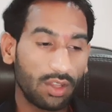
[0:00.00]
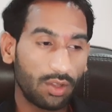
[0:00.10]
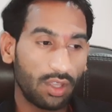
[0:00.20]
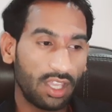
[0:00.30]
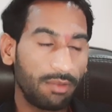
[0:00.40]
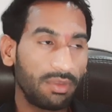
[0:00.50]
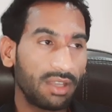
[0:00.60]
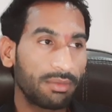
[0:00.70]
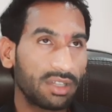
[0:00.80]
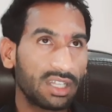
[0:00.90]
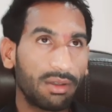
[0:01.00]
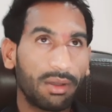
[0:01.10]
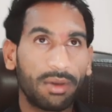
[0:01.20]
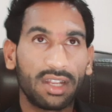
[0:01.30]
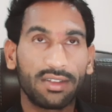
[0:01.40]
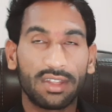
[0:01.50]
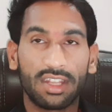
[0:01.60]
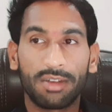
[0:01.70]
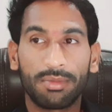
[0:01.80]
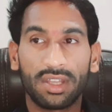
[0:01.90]
तो एनीमिया मतलब हमारे
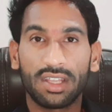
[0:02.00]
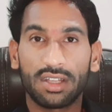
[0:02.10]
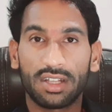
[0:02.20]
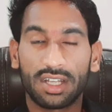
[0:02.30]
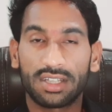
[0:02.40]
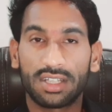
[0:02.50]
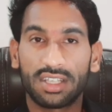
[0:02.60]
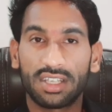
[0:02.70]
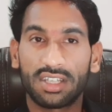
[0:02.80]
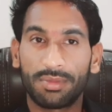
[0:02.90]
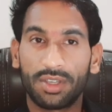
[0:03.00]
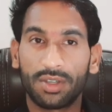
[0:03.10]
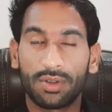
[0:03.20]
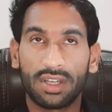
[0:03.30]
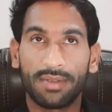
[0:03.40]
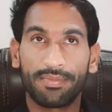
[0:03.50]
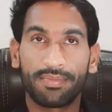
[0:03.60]
शरीर में रक्त की कमी होना